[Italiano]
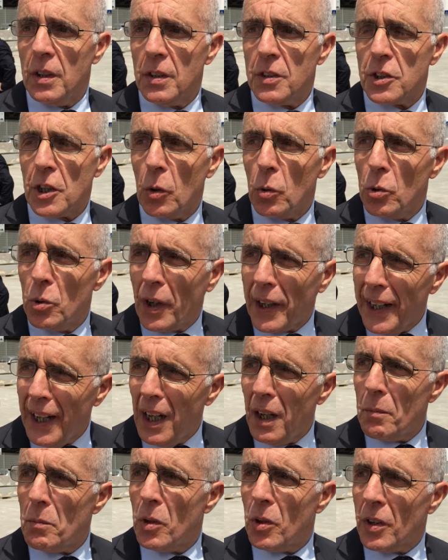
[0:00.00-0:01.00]
Eh, ci
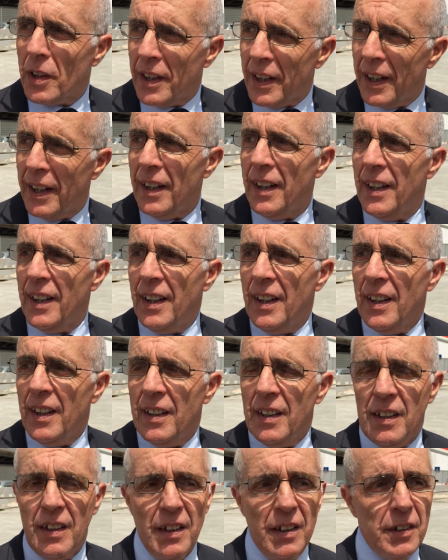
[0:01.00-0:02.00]
auguriamo che
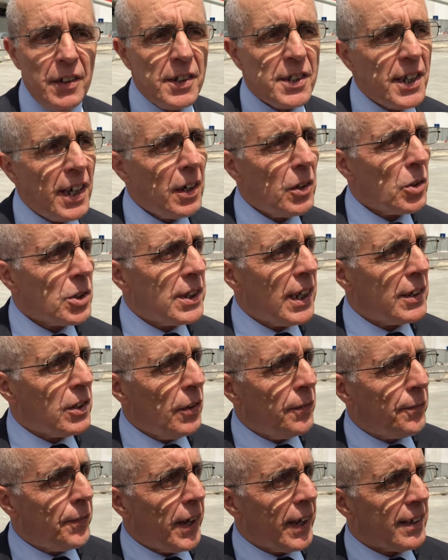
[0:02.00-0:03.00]
eh, gli siano
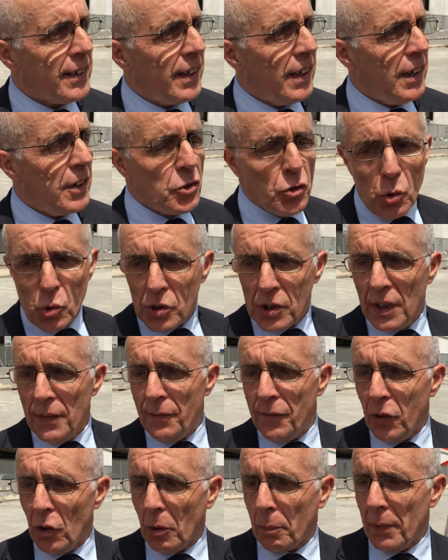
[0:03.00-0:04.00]
state offerte le giuste
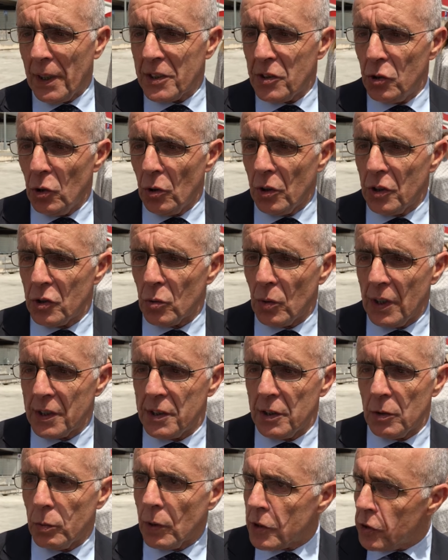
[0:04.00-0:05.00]
informazioni
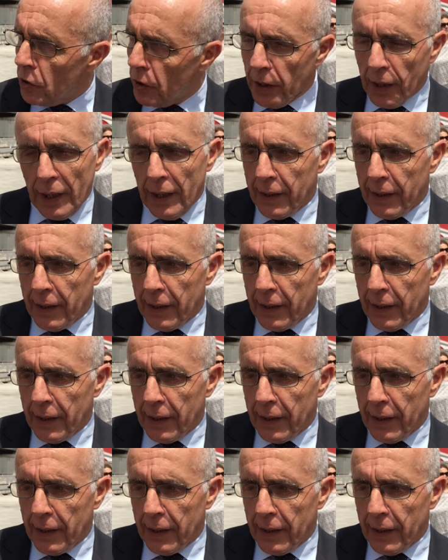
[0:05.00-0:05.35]
sulla situazione,